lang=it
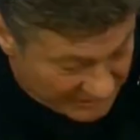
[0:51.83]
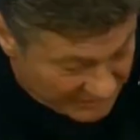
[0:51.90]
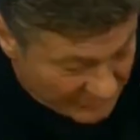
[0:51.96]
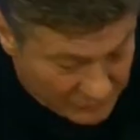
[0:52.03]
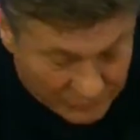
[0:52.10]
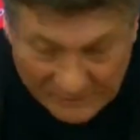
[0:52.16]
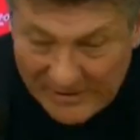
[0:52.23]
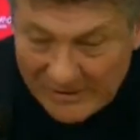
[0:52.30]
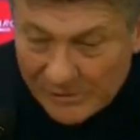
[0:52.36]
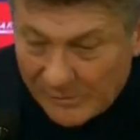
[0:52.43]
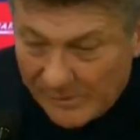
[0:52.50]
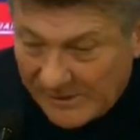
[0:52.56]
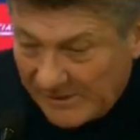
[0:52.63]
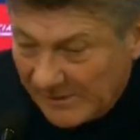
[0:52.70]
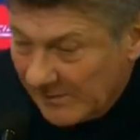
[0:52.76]
sono contento
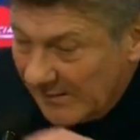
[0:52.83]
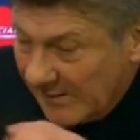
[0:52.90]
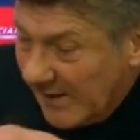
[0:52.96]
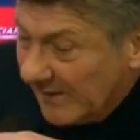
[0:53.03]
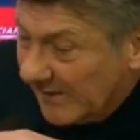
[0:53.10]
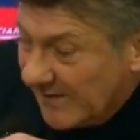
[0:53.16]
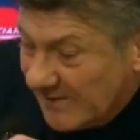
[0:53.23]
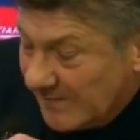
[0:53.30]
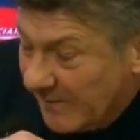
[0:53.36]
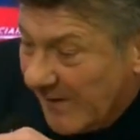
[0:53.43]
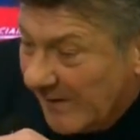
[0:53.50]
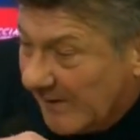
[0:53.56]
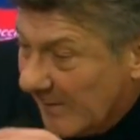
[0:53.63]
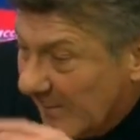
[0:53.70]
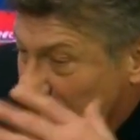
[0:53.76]
per tanti aspetti, ma